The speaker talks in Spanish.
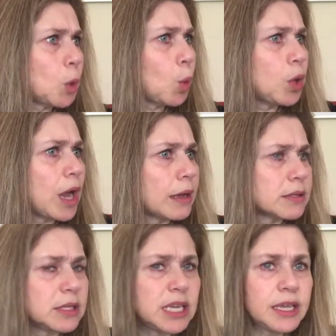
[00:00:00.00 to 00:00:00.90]
una
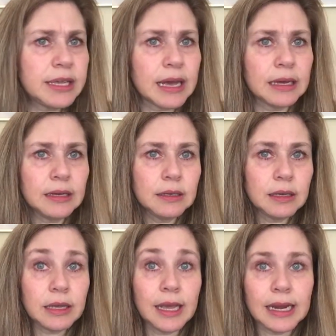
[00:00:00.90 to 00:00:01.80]
silla
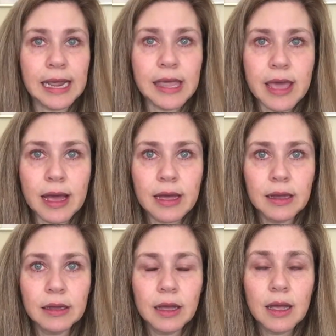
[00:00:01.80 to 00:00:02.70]
y en ella